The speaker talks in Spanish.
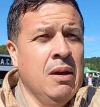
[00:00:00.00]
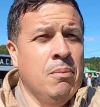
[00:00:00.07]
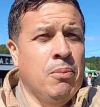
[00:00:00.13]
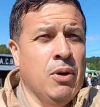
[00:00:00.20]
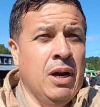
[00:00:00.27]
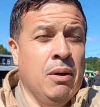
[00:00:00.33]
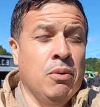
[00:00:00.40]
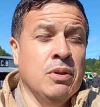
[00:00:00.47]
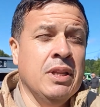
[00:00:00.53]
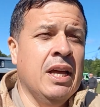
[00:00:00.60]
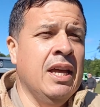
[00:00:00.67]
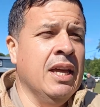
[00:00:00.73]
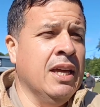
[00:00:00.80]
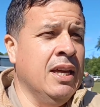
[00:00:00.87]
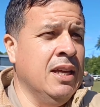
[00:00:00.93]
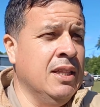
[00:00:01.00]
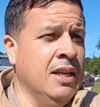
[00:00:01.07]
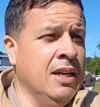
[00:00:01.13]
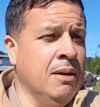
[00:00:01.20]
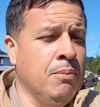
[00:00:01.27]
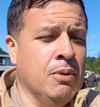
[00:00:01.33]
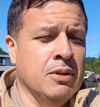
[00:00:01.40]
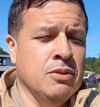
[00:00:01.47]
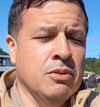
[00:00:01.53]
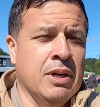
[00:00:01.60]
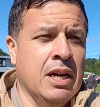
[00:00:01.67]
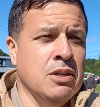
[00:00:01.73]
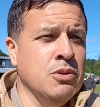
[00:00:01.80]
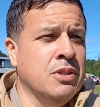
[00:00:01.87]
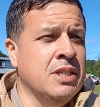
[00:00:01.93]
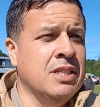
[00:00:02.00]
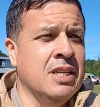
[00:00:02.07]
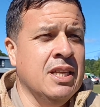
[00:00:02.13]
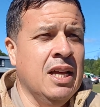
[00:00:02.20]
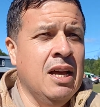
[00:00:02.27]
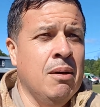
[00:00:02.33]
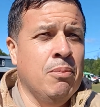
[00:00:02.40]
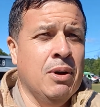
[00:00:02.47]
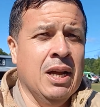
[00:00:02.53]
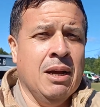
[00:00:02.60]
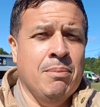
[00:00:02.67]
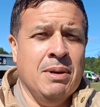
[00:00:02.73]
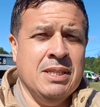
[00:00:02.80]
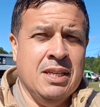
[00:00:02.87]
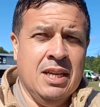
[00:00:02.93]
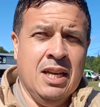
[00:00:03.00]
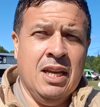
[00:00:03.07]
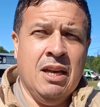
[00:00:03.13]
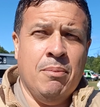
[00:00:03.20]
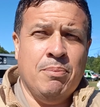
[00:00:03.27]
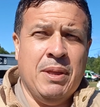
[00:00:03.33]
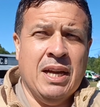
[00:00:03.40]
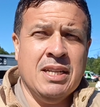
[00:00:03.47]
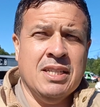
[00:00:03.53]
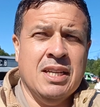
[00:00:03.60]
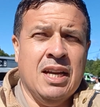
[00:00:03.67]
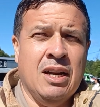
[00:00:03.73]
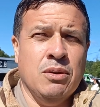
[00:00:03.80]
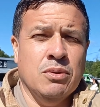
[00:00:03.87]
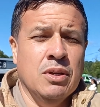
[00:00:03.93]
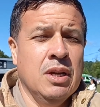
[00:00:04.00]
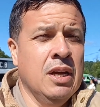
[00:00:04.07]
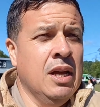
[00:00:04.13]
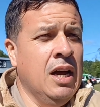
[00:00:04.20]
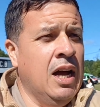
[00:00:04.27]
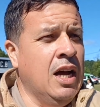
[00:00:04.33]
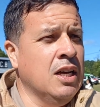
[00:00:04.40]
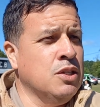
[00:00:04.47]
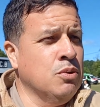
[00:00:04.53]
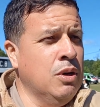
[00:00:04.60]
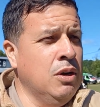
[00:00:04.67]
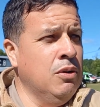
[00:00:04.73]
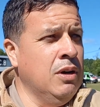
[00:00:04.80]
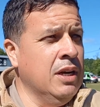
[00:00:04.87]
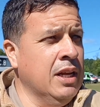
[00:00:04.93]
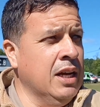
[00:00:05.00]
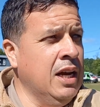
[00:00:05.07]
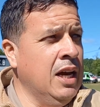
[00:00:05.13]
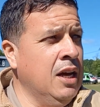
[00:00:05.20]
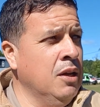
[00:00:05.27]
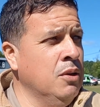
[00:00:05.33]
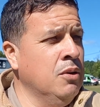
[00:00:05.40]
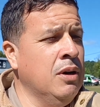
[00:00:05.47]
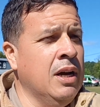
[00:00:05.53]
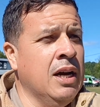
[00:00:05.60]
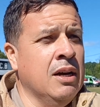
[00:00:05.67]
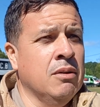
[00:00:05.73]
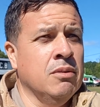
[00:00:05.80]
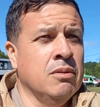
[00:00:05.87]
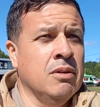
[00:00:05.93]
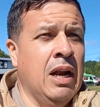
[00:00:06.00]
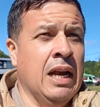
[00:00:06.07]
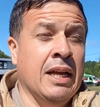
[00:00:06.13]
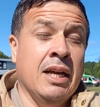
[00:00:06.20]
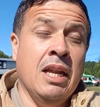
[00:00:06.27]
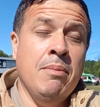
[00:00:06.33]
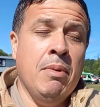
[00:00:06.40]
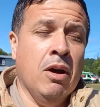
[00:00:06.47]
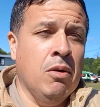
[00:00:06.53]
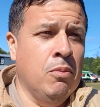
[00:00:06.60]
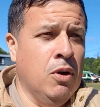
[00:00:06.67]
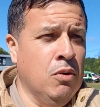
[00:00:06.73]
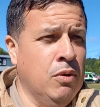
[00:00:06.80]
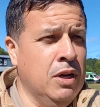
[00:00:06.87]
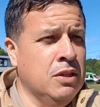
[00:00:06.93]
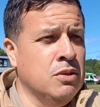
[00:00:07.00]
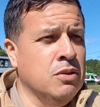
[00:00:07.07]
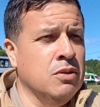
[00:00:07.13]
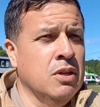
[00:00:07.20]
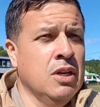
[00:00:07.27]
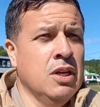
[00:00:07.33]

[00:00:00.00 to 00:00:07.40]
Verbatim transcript: por las bondades que tiene, por su gran rusticidad, por la capacidad de adaptarse a, los, a suelos anegados, al clima como el nuestro,